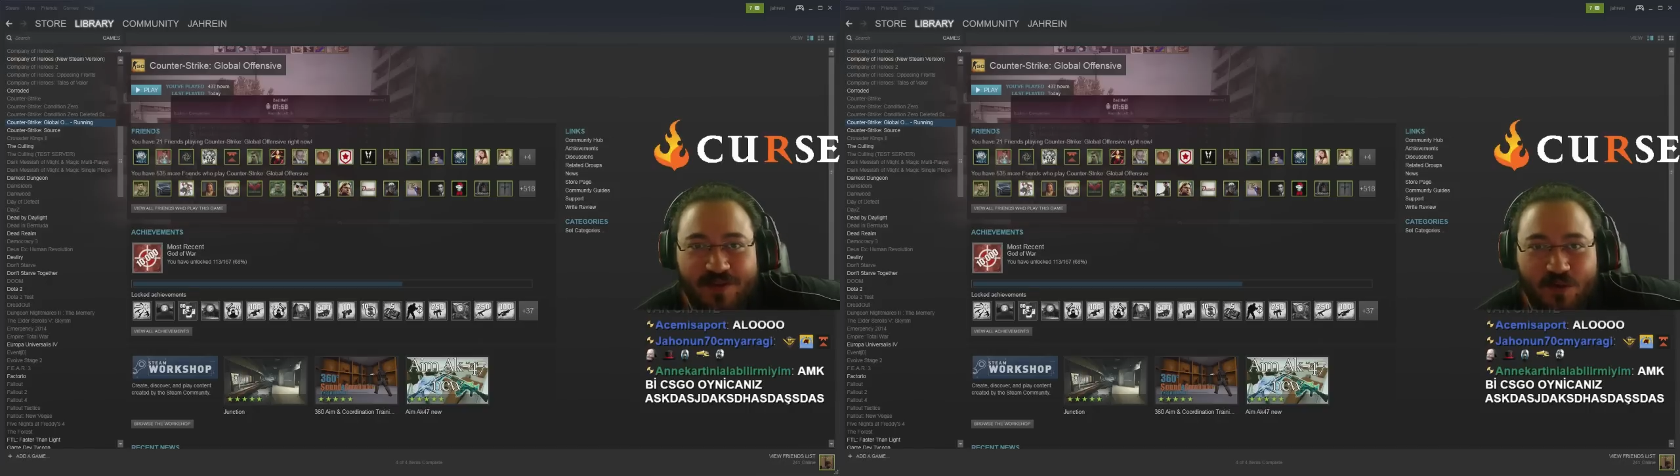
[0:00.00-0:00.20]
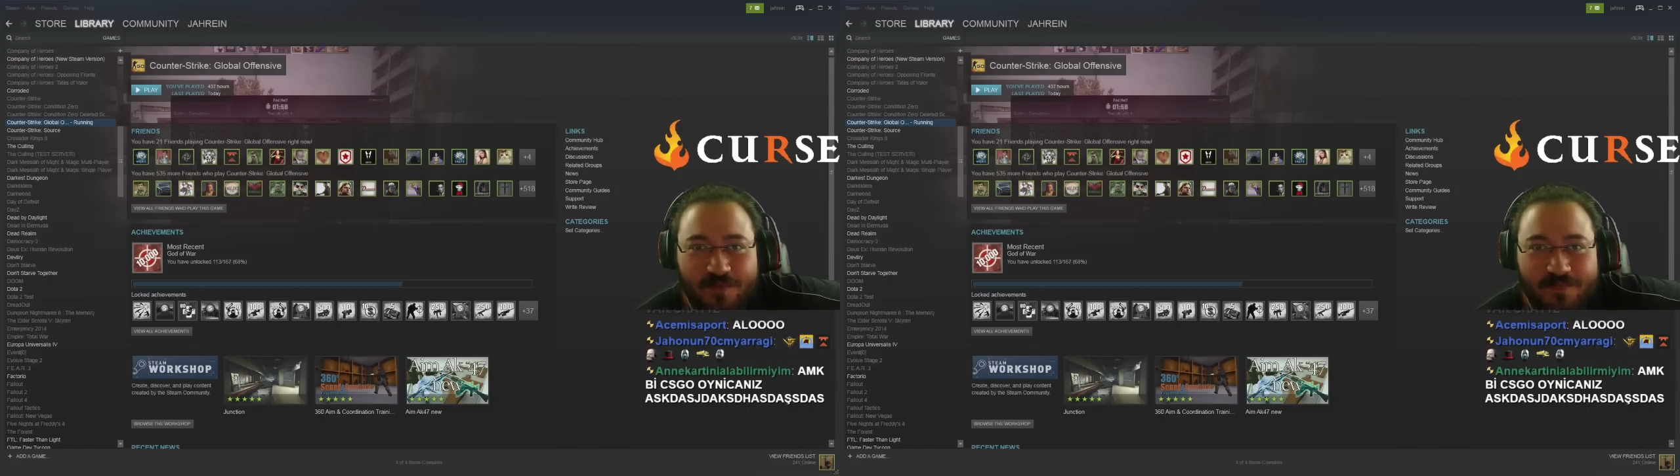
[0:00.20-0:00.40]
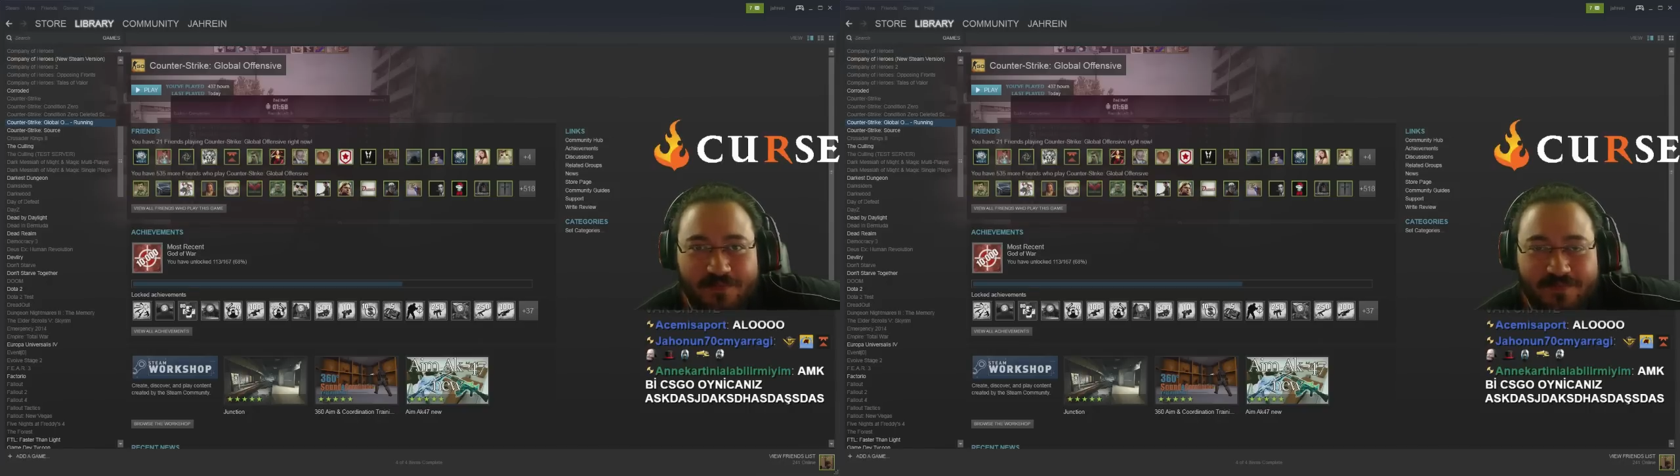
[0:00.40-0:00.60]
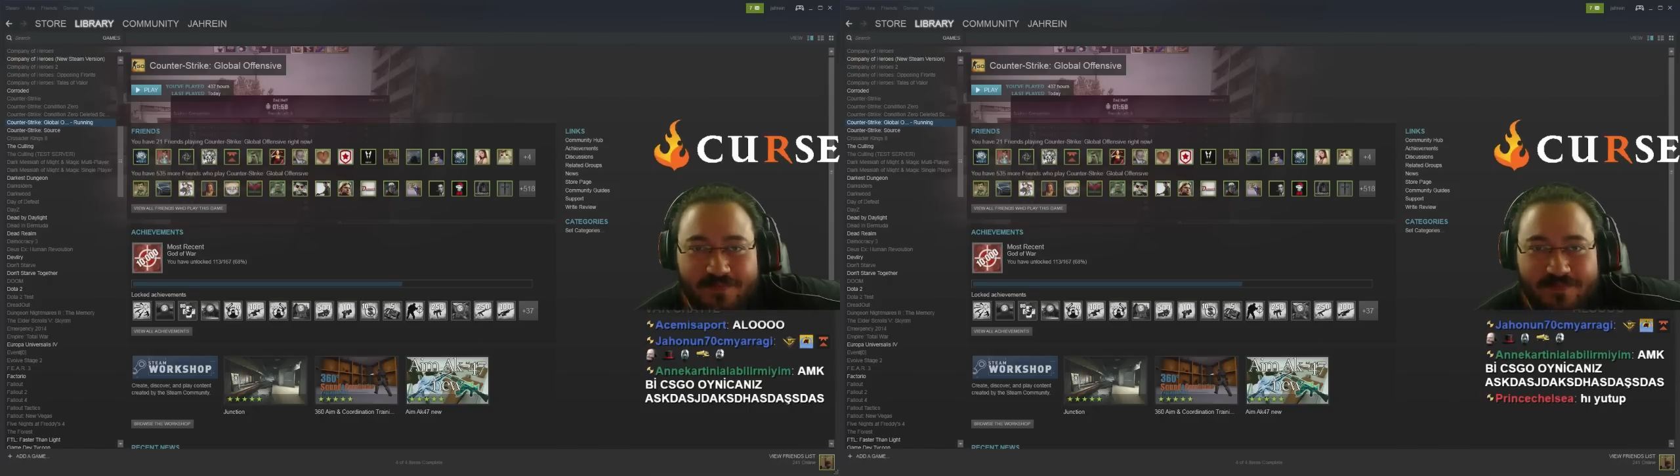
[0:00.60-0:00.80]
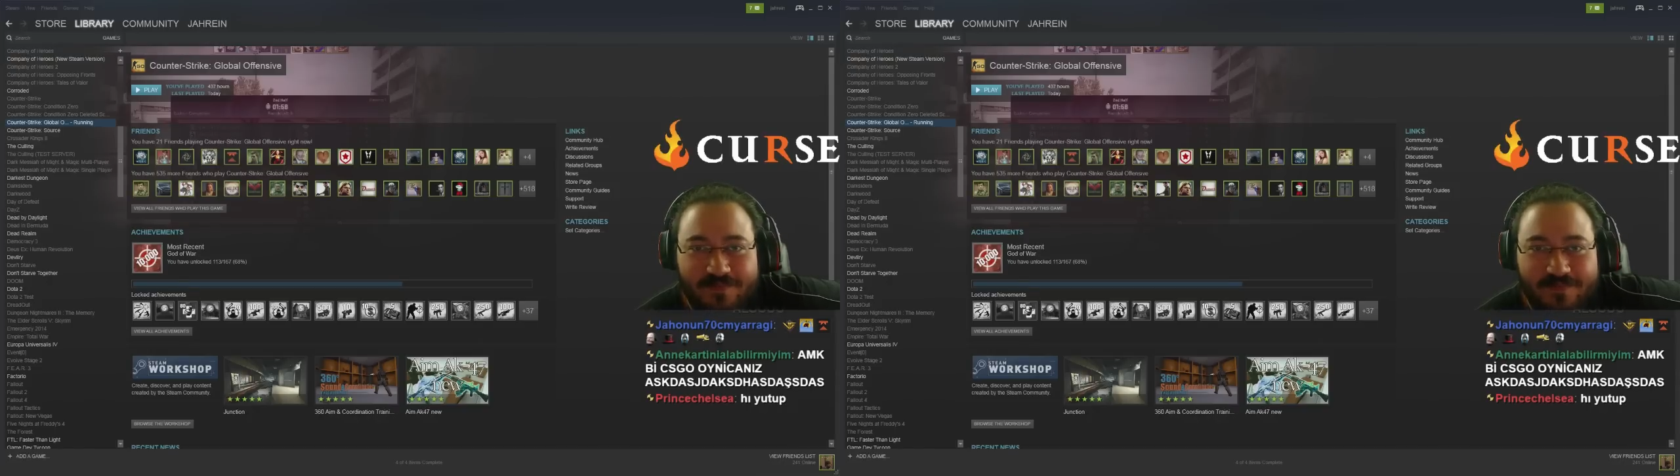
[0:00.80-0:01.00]
diyorum.
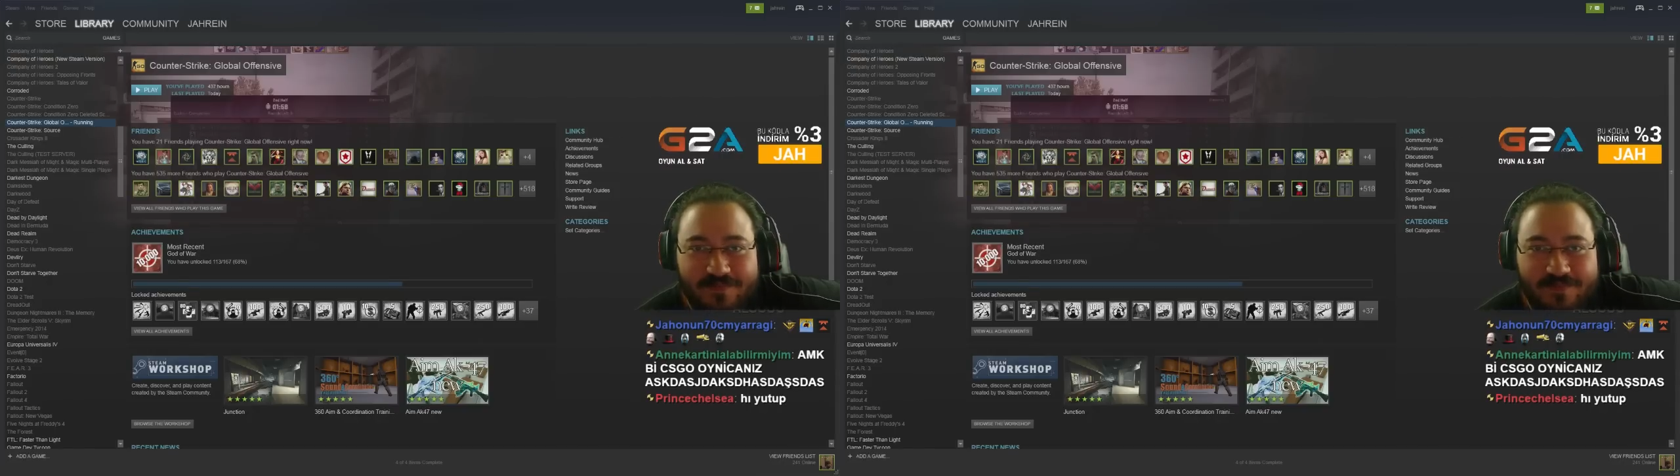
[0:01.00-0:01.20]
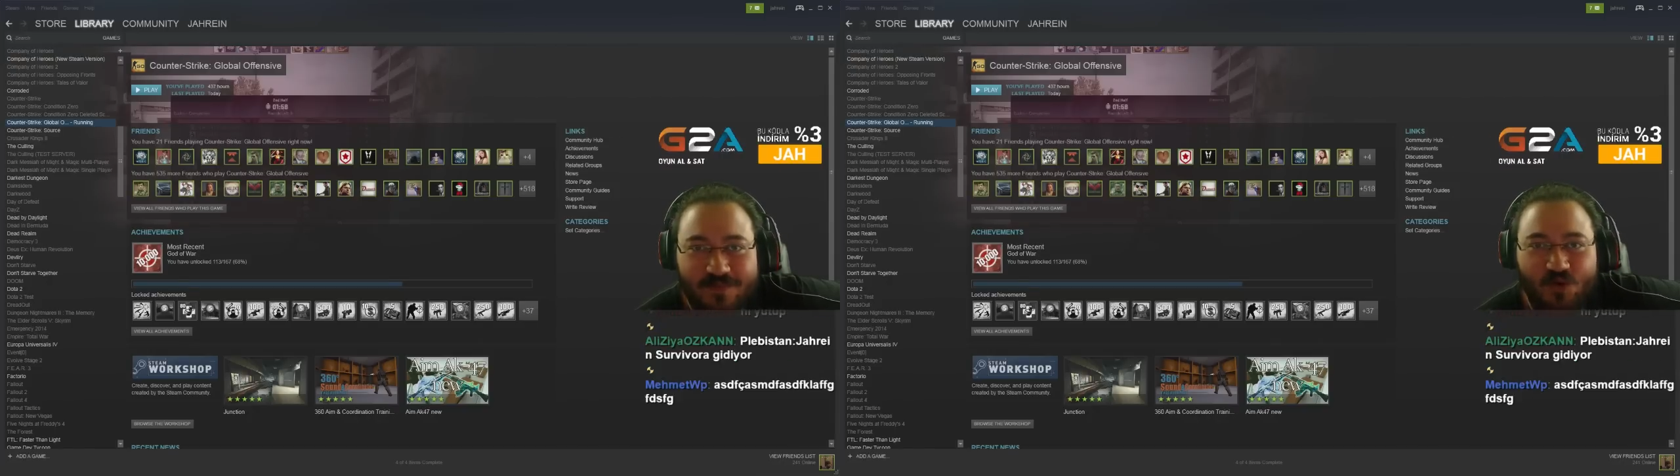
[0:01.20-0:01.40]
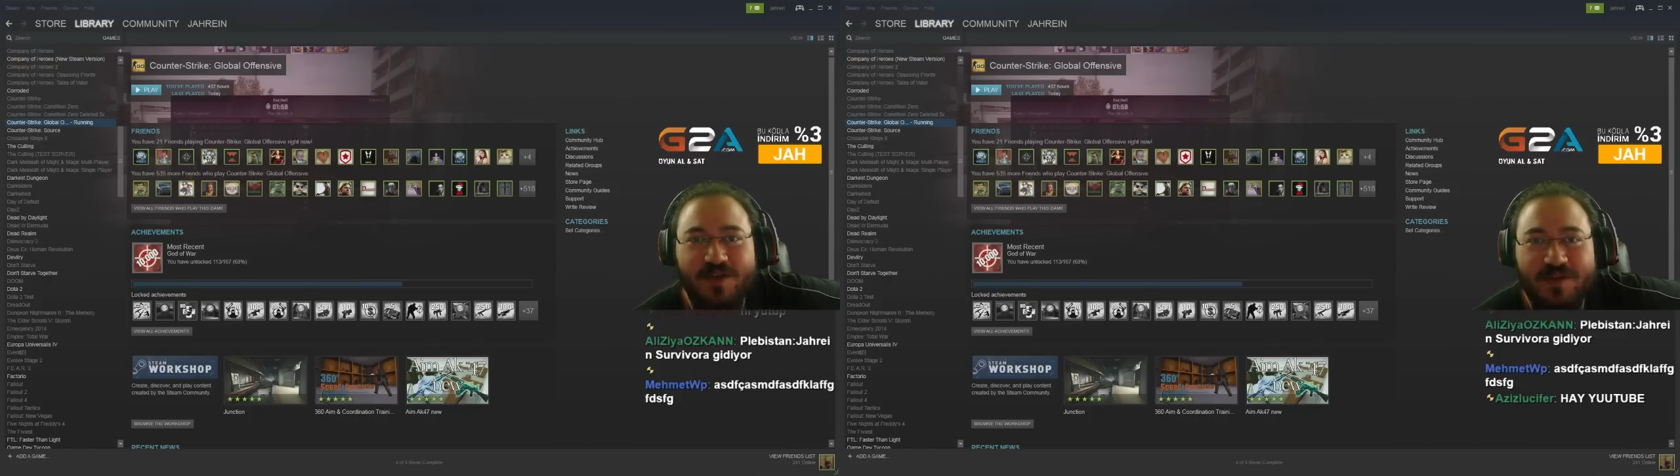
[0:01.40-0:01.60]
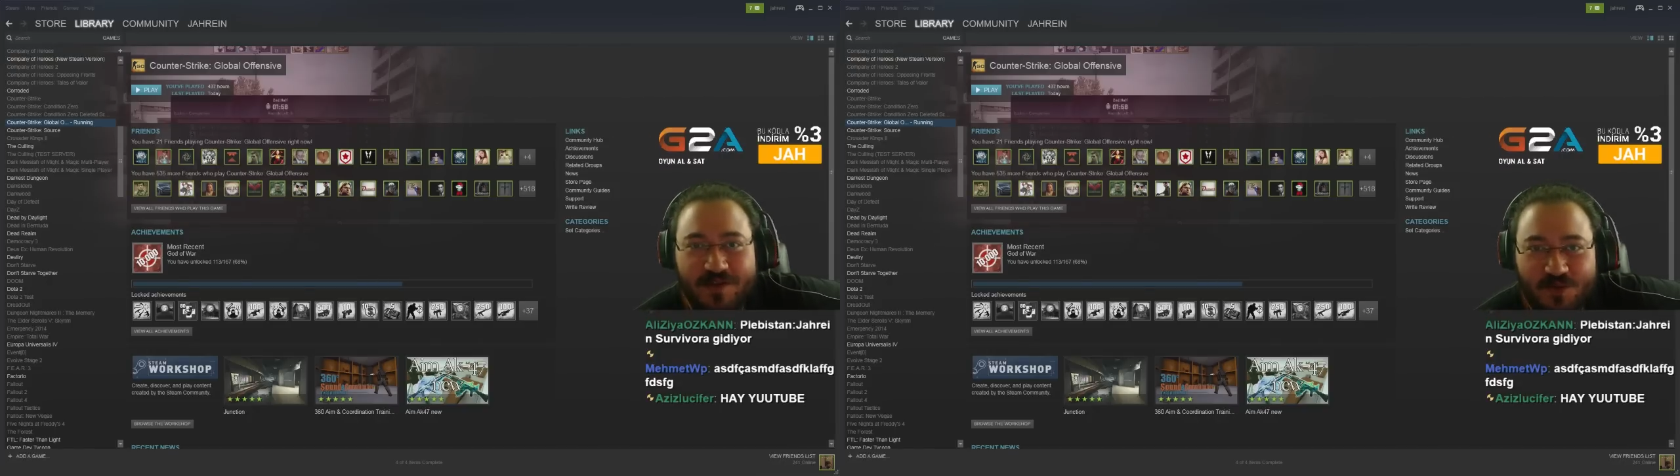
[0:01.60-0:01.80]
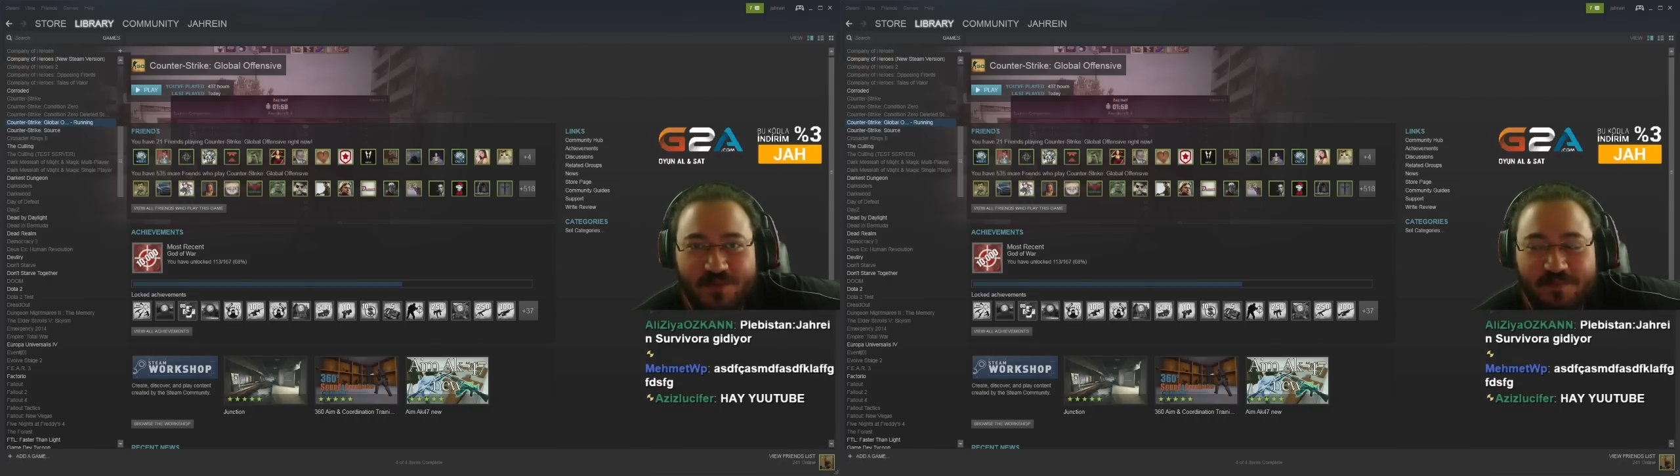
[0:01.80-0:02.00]
Yogi'yi
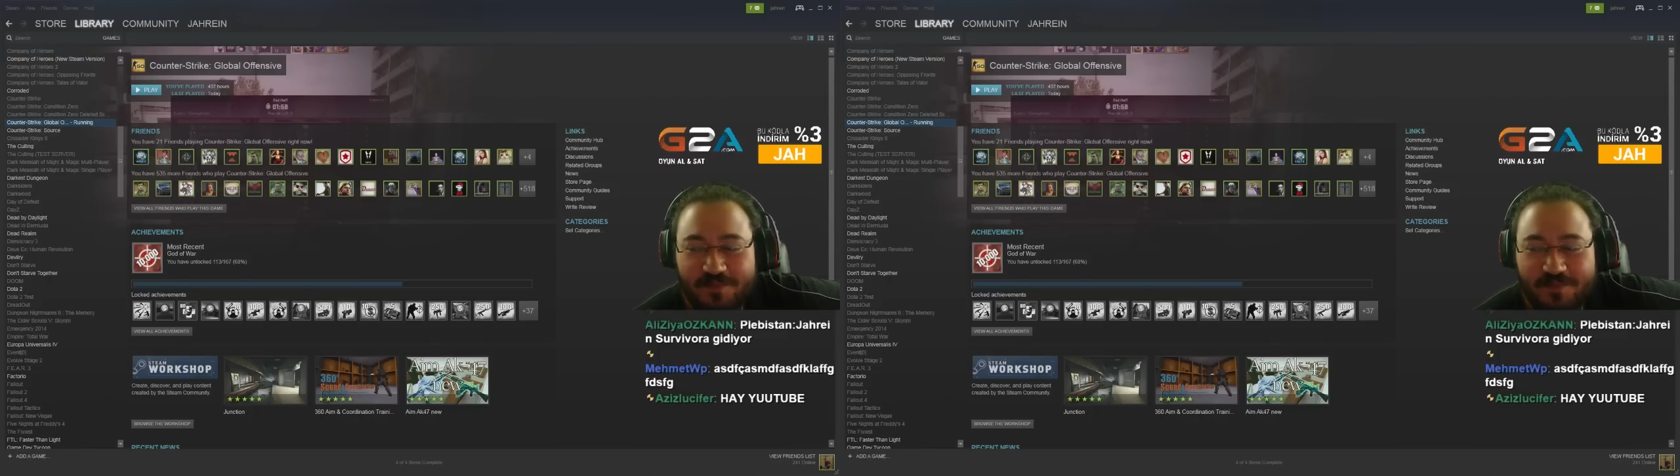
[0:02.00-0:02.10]
seçiyorum.